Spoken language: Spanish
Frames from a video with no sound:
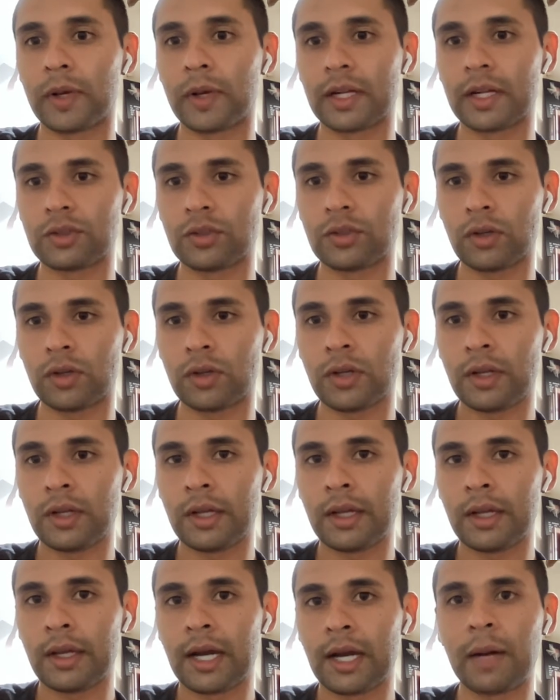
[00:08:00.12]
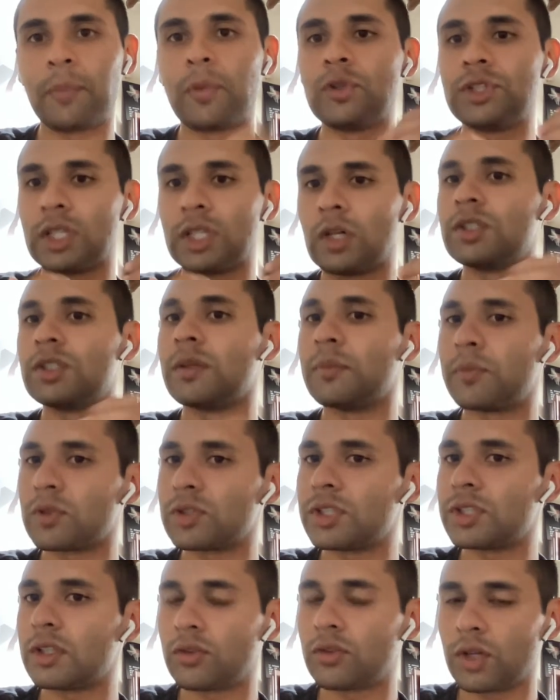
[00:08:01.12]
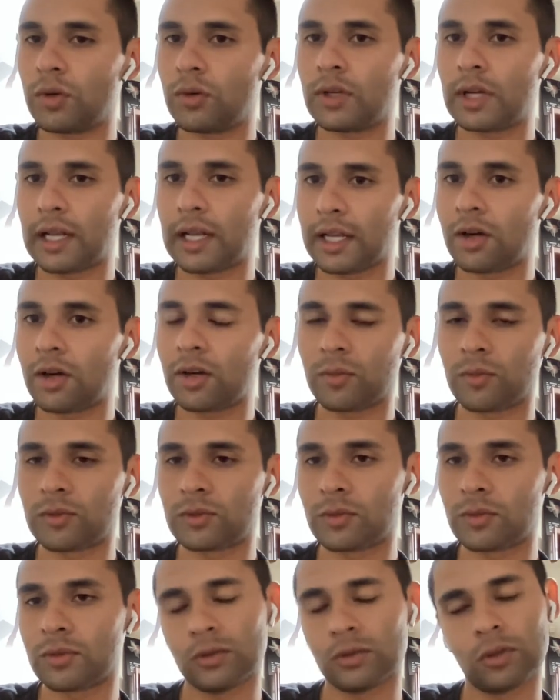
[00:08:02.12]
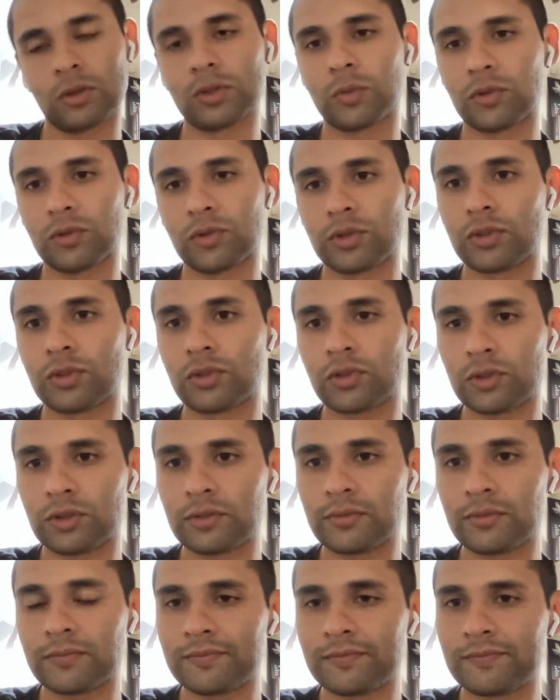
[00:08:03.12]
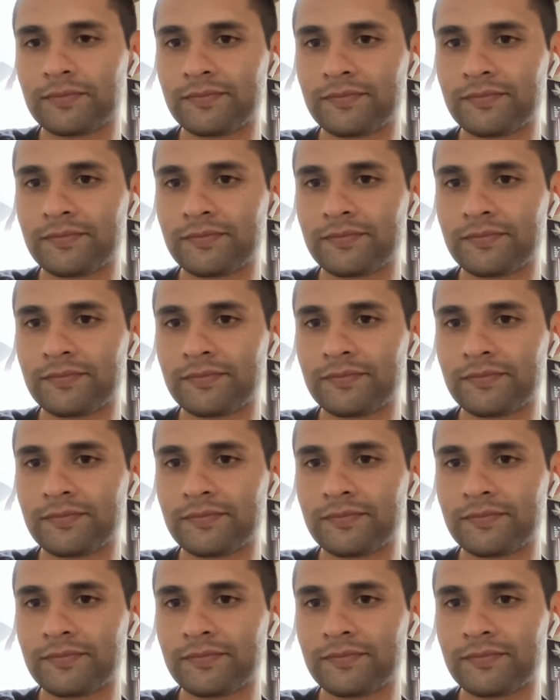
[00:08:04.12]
operación, apoyado 100% en un aliado como lo somos nosotros.